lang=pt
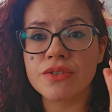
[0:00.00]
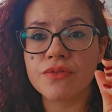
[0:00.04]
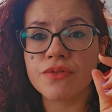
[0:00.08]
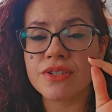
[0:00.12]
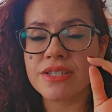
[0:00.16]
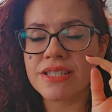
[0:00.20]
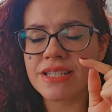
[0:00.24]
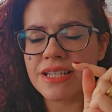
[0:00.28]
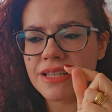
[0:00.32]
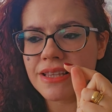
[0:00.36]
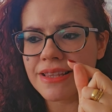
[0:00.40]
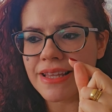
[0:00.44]
Se
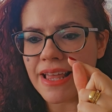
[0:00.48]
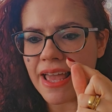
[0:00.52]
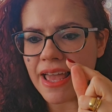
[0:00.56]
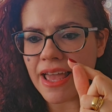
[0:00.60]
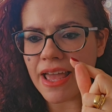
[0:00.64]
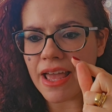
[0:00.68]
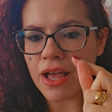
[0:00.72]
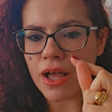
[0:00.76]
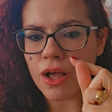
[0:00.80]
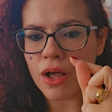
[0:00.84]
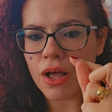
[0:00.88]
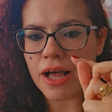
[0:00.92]
você
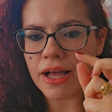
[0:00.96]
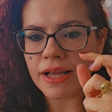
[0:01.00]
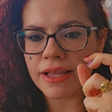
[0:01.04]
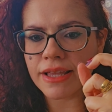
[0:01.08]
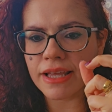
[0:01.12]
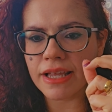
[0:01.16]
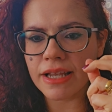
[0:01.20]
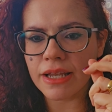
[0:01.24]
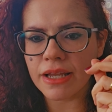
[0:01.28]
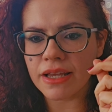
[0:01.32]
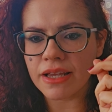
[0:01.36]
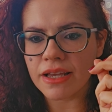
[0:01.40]
der
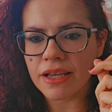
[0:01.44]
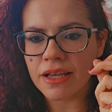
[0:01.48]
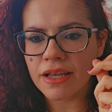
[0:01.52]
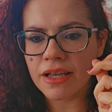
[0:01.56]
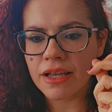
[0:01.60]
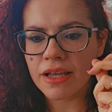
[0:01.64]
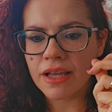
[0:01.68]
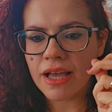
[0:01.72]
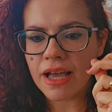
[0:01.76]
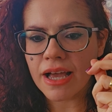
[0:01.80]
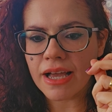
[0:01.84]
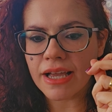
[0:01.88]
aquele
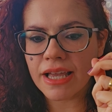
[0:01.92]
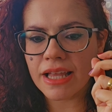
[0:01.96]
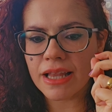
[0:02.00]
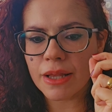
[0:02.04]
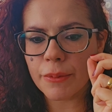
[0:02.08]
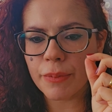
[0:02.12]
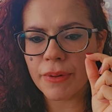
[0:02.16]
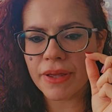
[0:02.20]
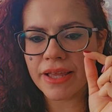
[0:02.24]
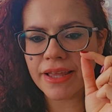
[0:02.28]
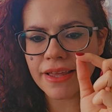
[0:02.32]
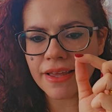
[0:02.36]

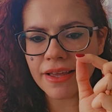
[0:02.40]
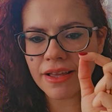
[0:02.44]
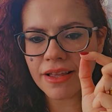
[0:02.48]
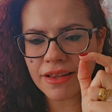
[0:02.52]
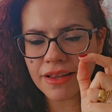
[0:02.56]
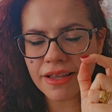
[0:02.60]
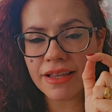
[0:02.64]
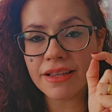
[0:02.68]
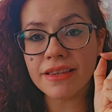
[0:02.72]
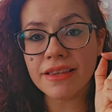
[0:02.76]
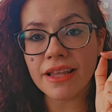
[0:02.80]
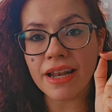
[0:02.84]
aquela
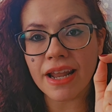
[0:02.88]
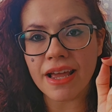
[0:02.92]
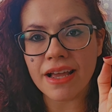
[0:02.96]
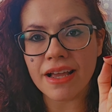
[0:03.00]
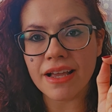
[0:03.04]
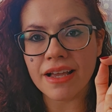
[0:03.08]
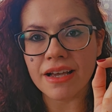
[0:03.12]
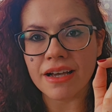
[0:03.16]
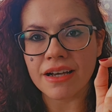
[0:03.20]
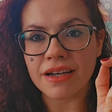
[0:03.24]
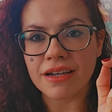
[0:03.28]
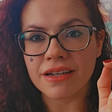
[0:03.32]
pequena
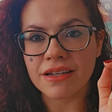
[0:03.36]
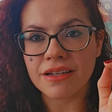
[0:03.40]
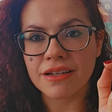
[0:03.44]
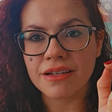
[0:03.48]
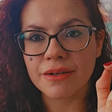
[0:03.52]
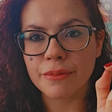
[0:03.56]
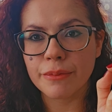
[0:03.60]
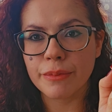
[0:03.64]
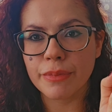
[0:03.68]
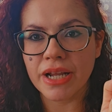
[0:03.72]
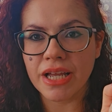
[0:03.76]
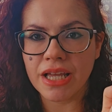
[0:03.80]
entrega
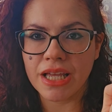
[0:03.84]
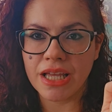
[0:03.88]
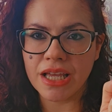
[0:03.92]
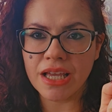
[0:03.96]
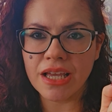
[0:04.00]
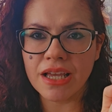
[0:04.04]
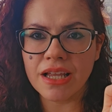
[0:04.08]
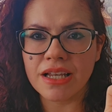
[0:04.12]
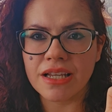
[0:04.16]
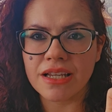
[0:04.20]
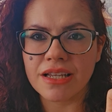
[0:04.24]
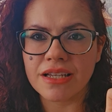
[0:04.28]
para
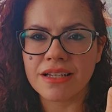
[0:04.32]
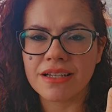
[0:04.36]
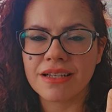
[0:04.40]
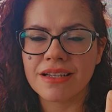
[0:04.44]
ele,